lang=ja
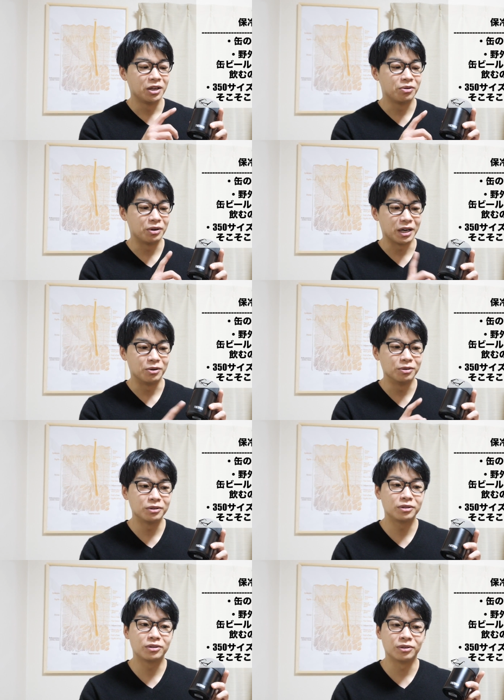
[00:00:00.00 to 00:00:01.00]
これ
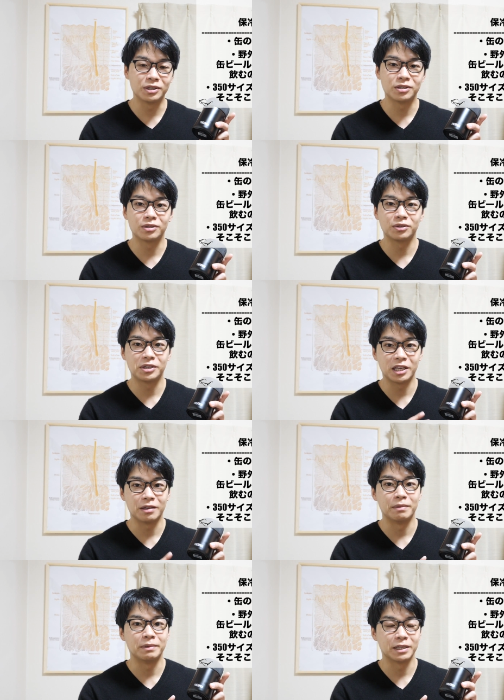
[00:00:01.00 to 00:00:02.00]
本当にずっと冷えた
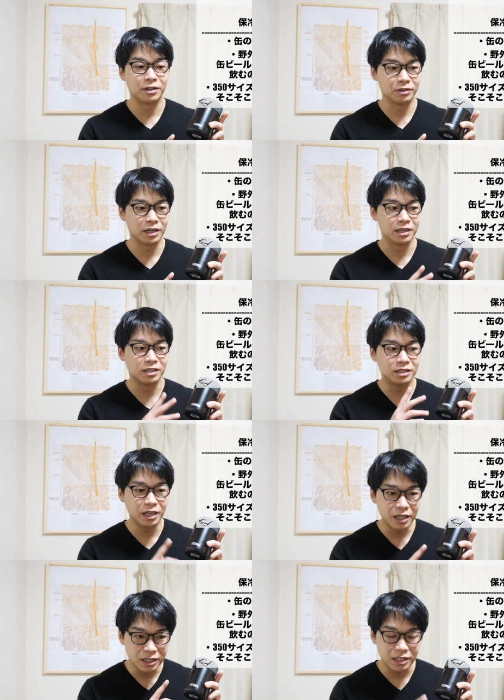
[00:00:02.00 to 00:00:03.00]
ままなので、
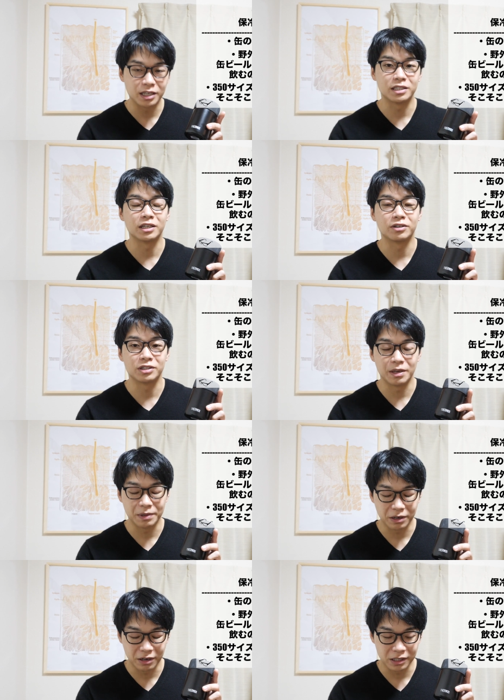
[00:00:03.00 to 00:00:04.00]
ぜひぜひチェックしてみ
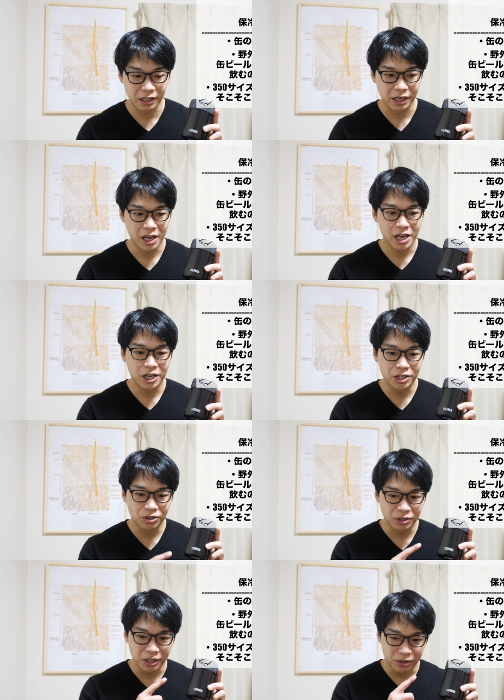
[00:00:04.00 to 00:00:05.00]
てください。非
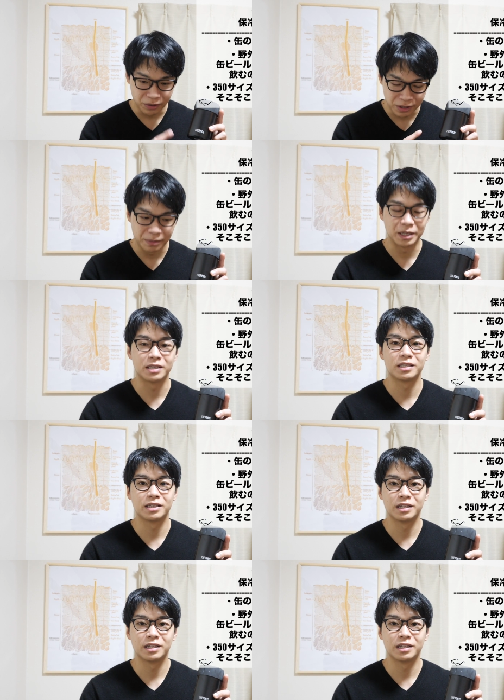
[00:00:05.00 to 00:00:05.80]
常におすすめです。